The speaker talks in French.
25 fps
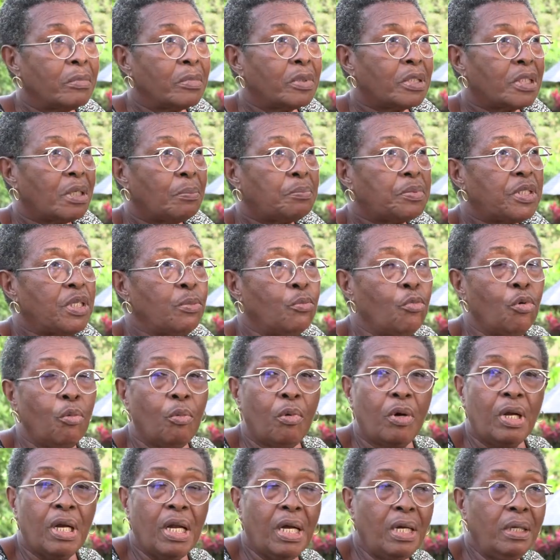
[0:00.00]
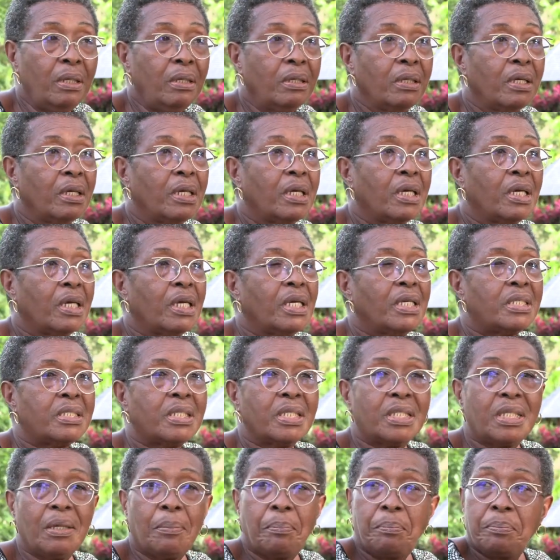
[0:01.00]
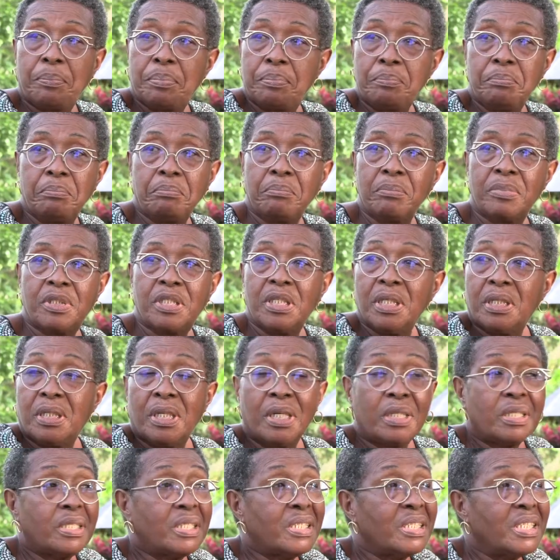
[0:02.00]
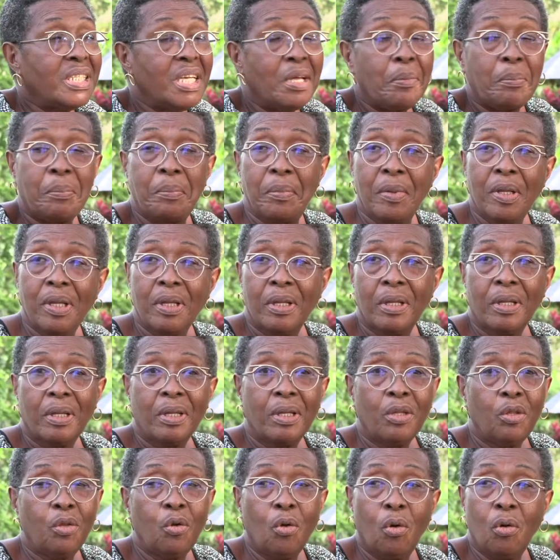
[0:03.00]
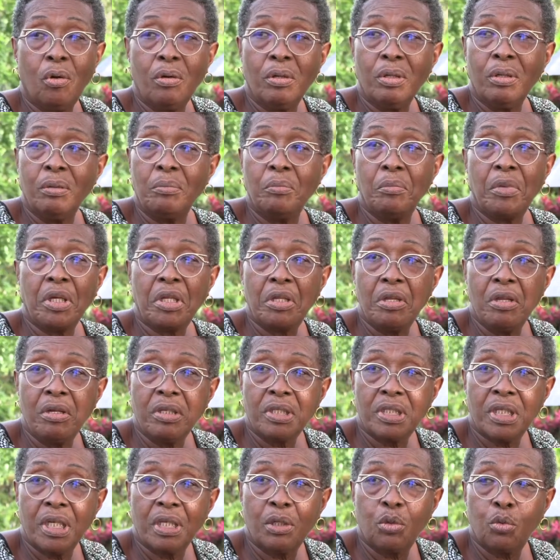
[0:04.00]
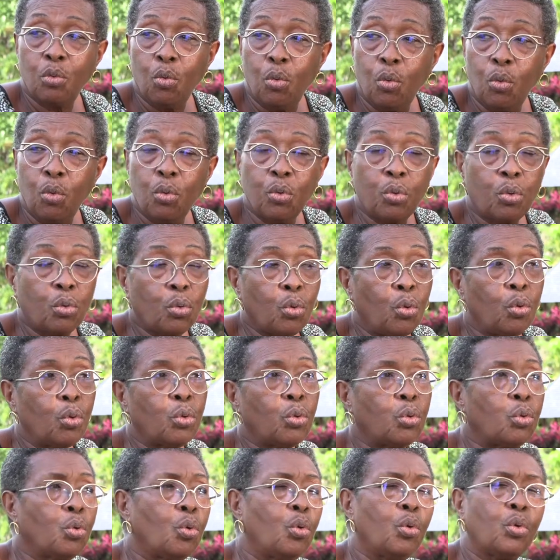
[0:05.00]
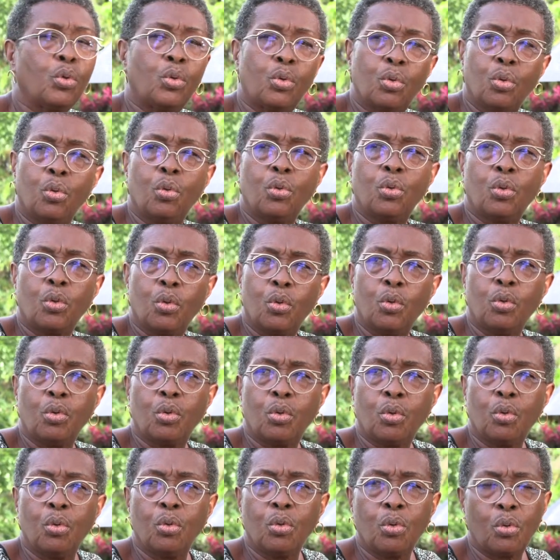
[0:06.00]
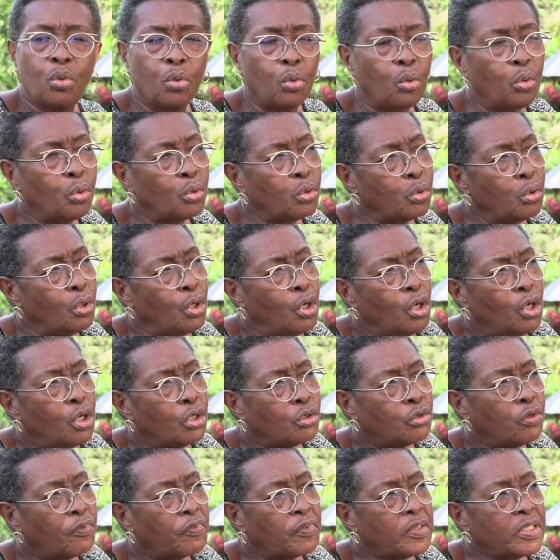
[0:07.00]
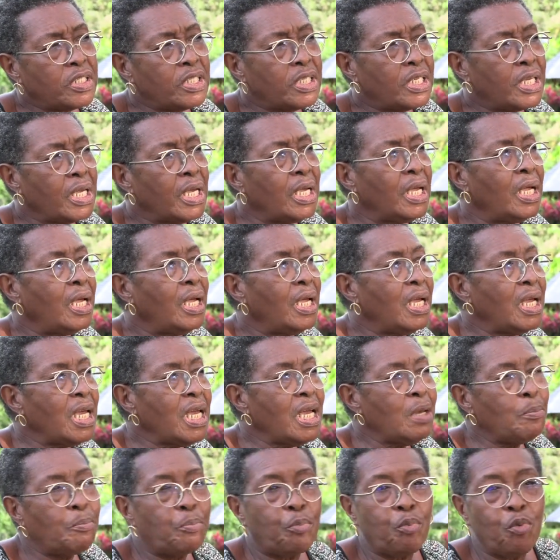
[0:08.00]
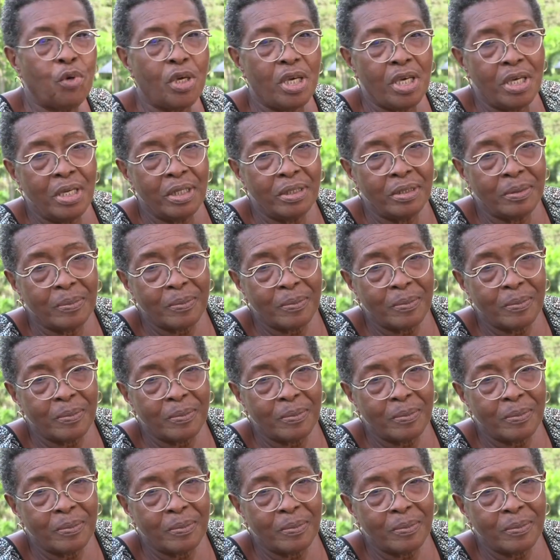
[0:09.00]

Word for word: ces petits moments-là. Et c'était simple. Non, maintenant c'est trop, trop, trop, trop, trop, trop, trop sophistiqué. Et puis,